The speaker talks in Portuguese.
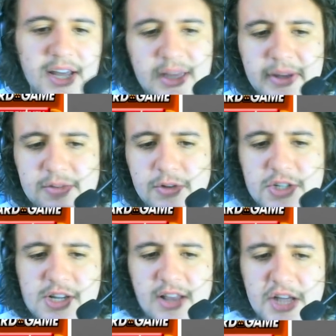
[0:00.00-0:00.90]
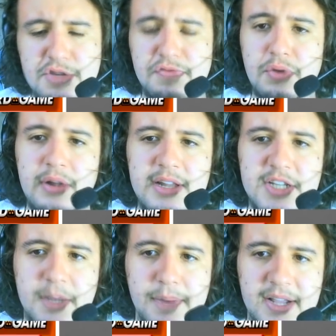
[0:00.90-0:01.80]
e também as coisas de Legend of
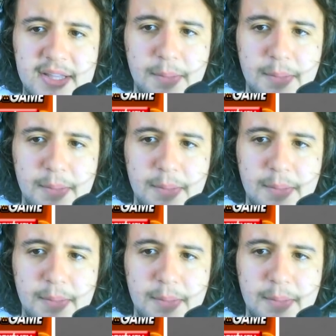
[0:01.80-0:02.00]
Duelist aí pra quem